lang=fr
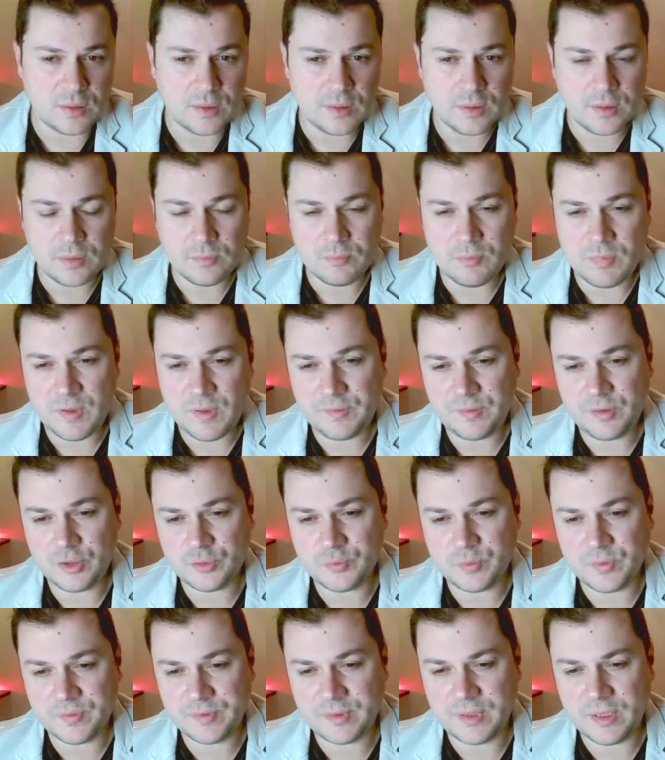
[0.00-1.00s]
Mais ici, je
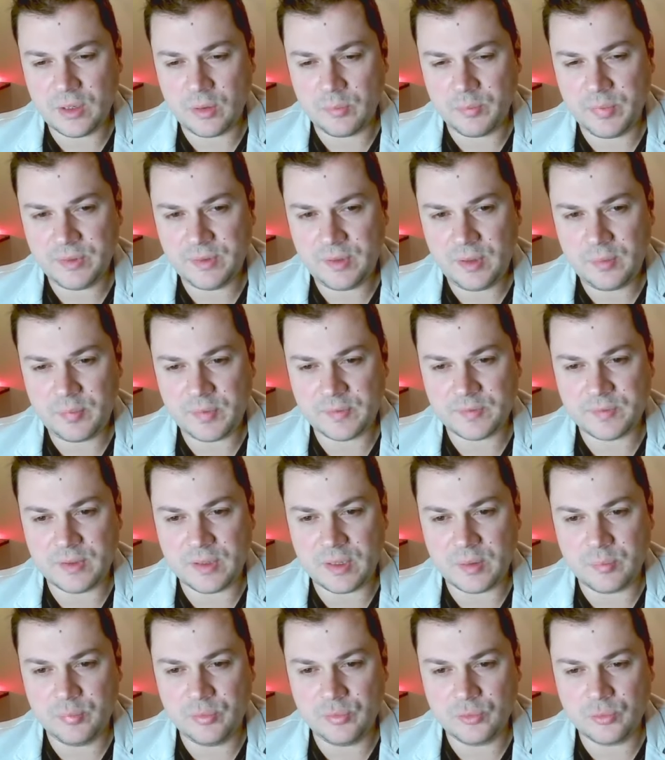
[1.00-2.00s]
pense qu'il est embêté parce qu'il
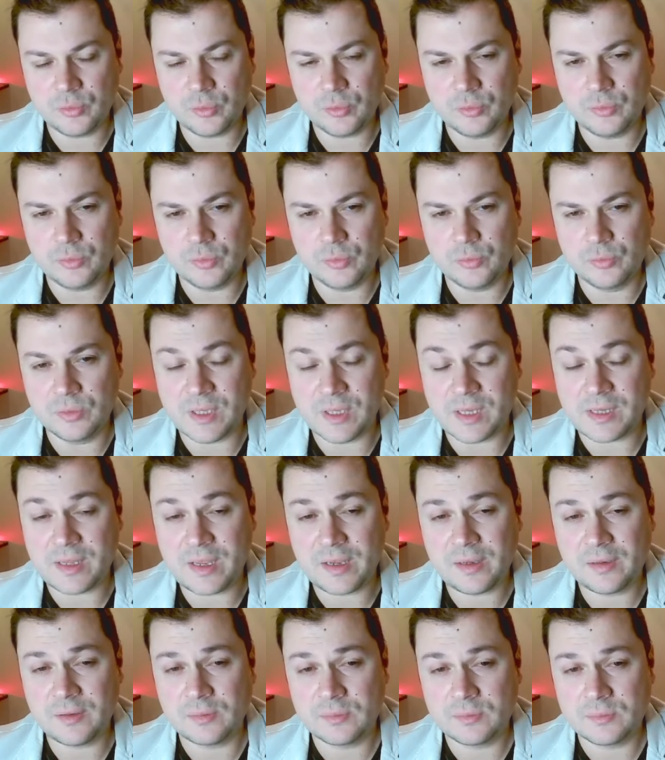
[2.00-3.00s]
n'a plus trop de coups
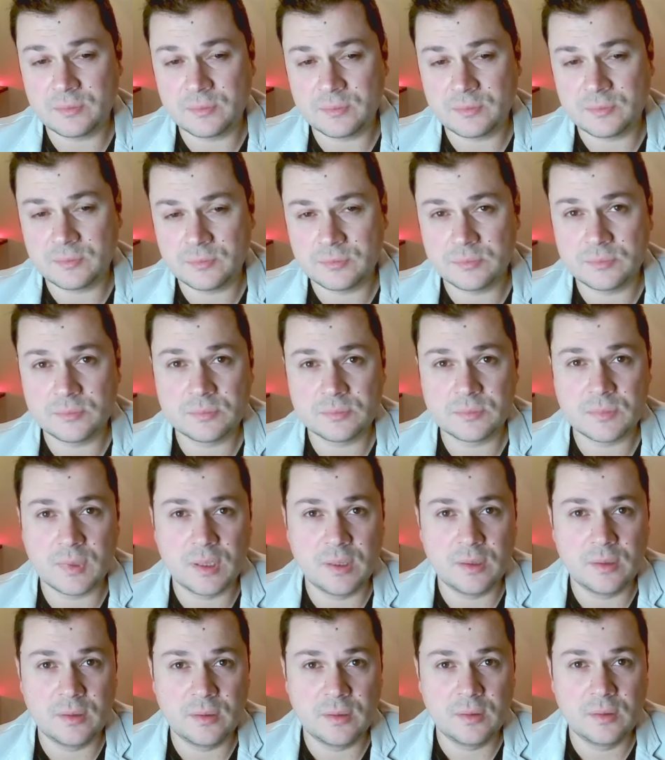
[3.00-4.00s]
d'attaque.
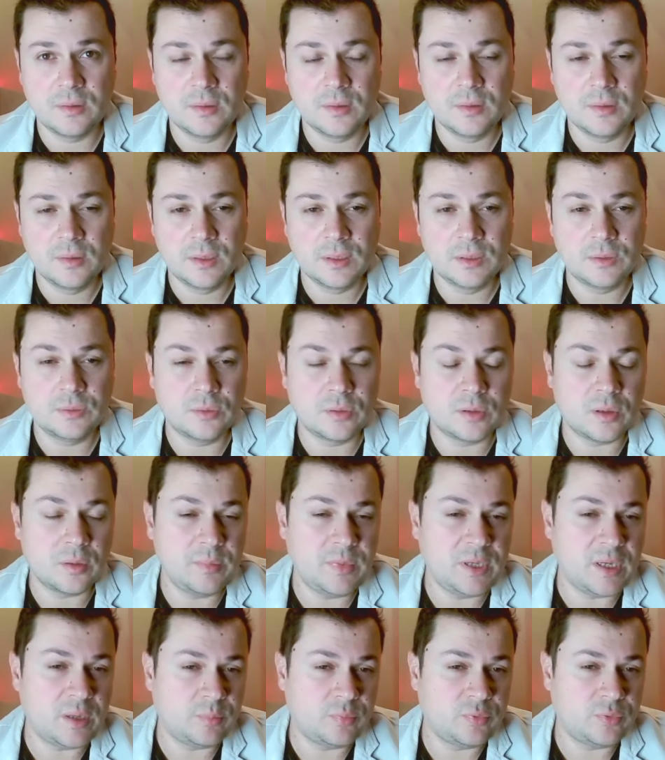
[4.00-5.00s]
Donc comme
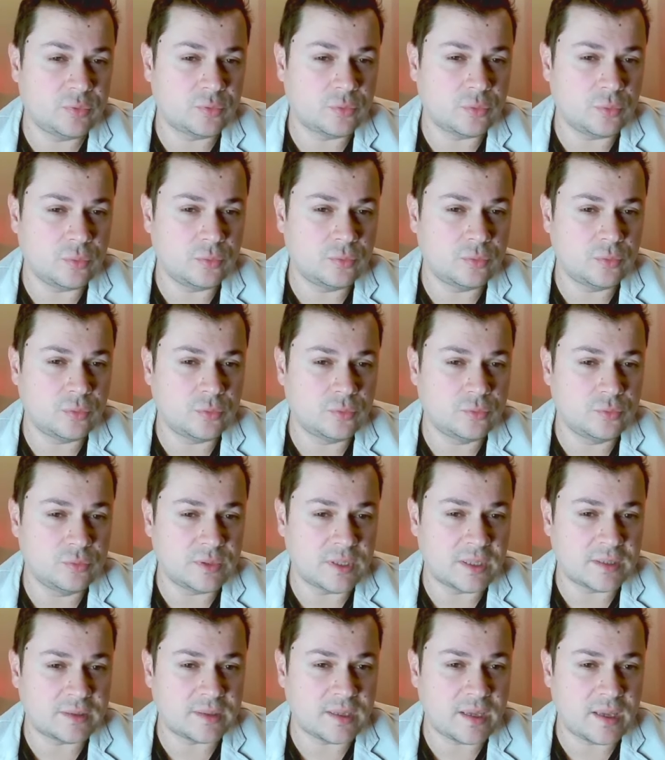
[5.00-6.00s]
il n'a plus trop de coups
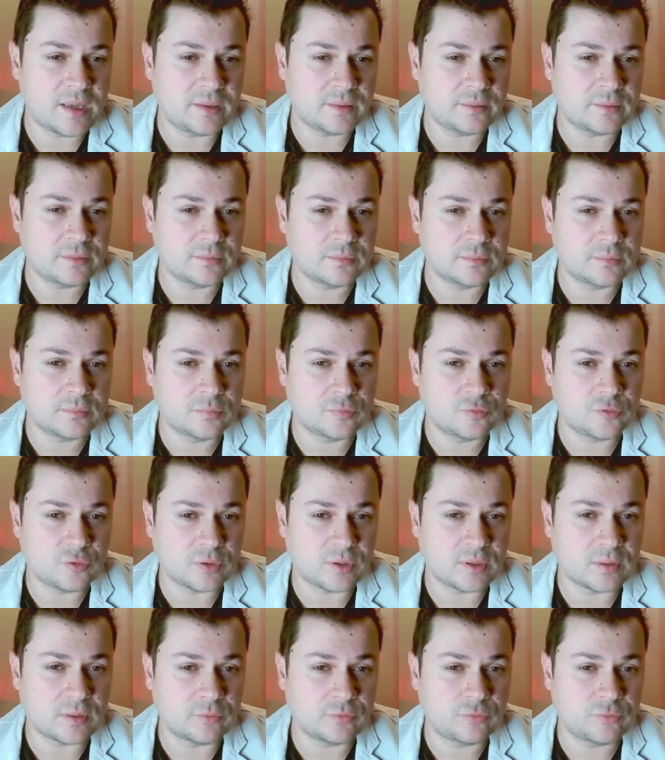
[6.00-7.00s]
d'attaque,
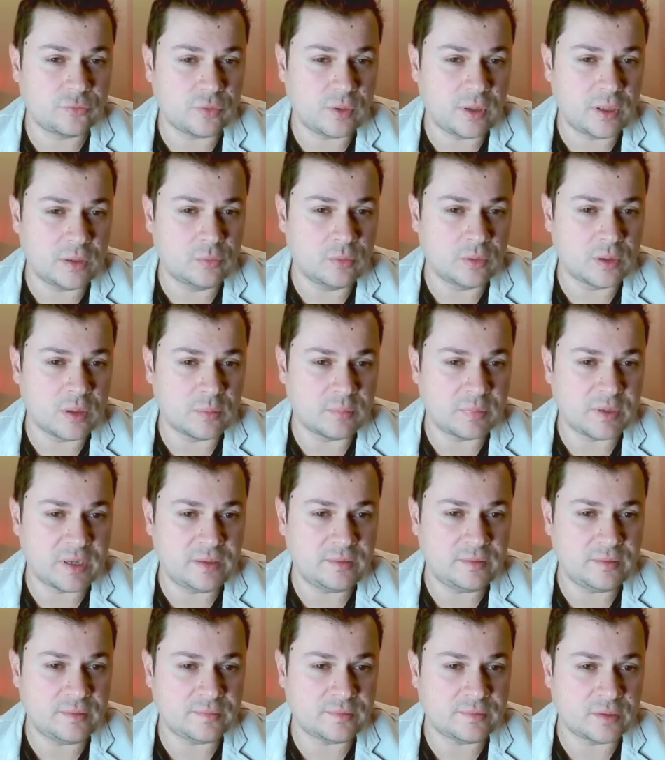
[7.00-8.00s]
sur, un coup comme kd
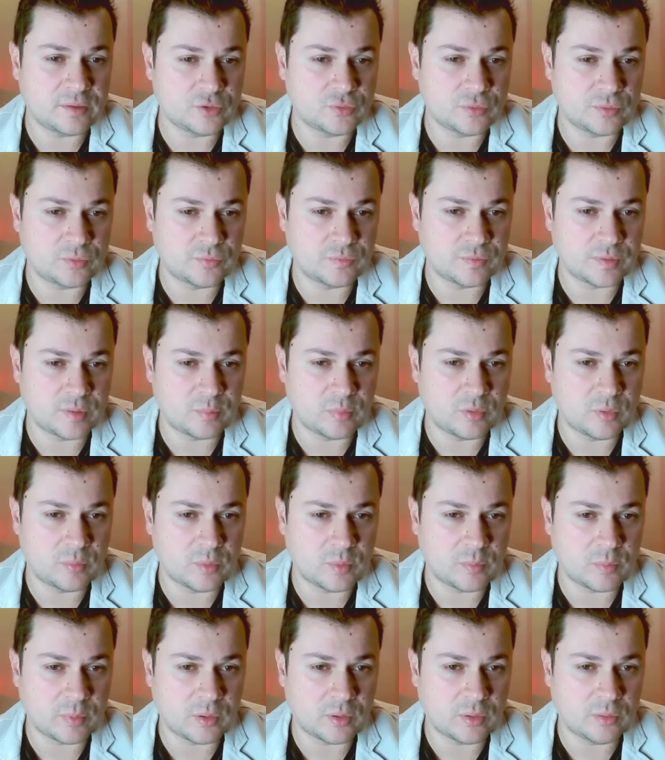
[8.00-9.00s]
des 5 je vais tout
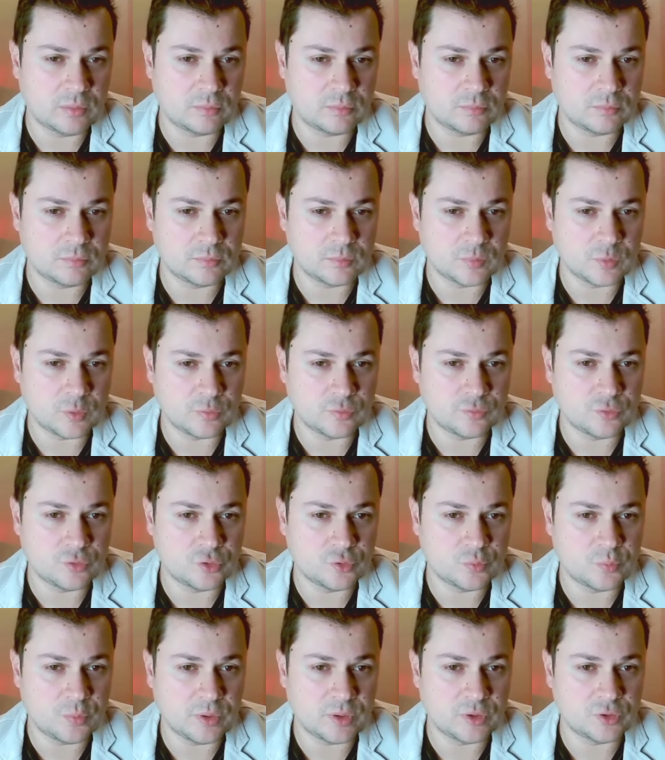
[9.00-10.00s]
simplement prendre. ensuite, je
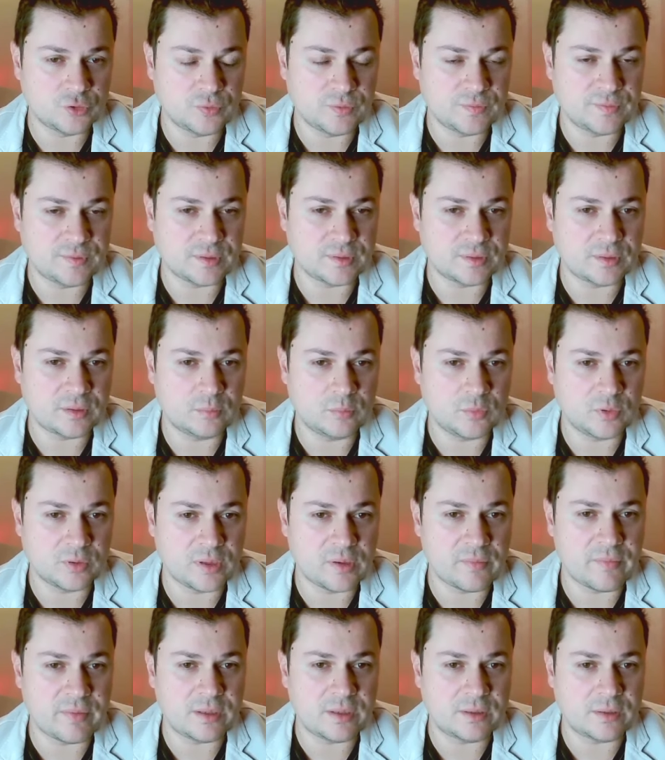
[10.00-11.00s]
pourrais jouer certainement
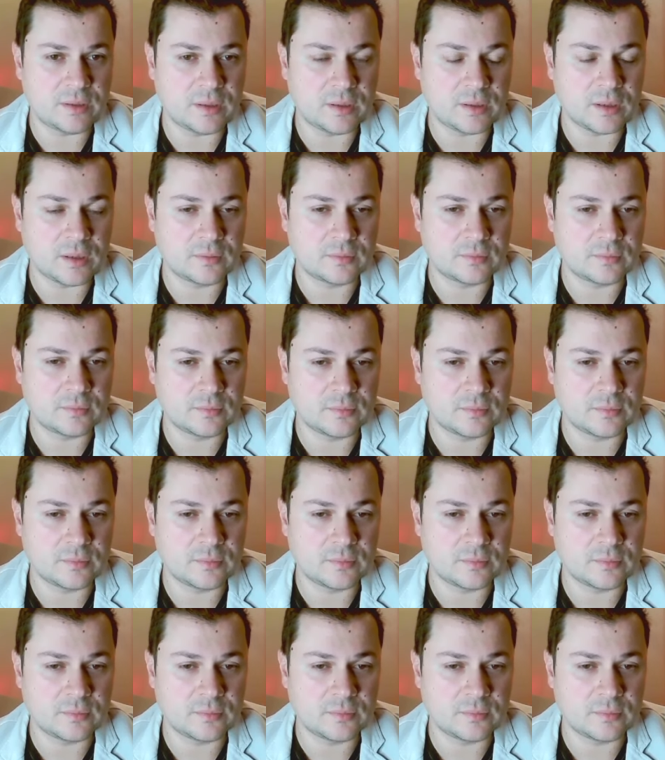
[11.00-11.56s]
cavalier D4.